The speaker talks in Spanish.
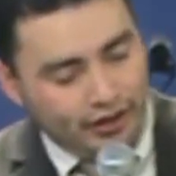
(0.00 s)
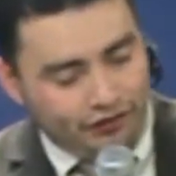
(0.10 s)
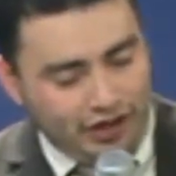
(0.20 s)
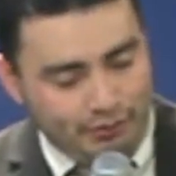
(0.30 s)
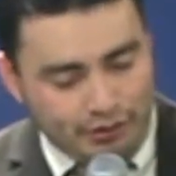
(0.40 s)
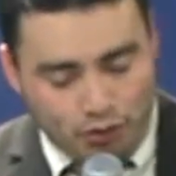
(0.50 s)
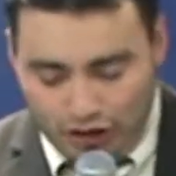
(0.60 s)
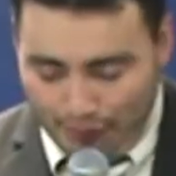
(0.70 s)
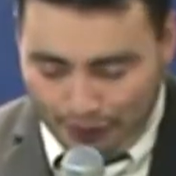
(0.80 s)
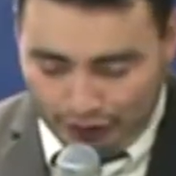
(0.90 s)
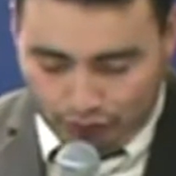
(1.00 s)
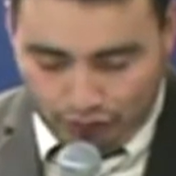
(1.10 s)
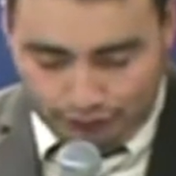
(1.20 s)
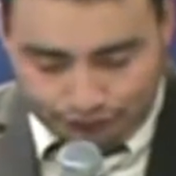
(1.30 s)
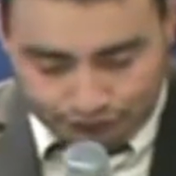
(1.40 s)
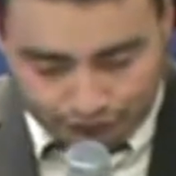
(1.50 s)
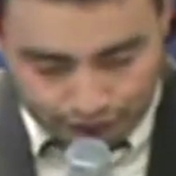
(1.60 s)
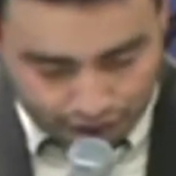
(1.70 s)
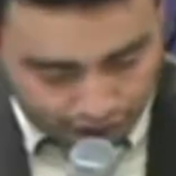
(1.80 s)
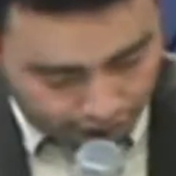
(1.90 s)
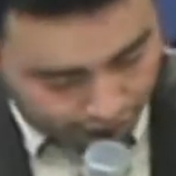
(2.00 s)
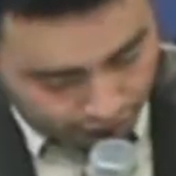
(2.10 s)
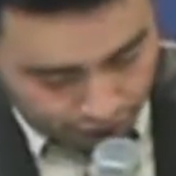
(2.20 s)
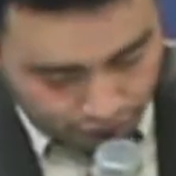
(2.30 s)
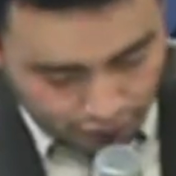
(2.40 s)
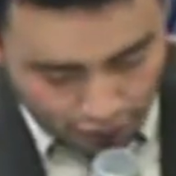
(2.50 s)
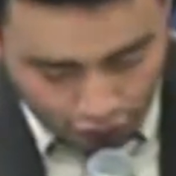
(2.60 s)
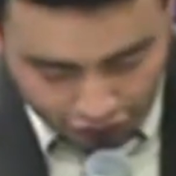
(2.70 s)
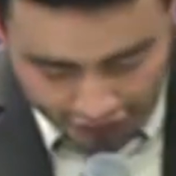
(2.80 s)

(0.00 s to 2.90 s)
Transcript: del mismo capítulo. Lo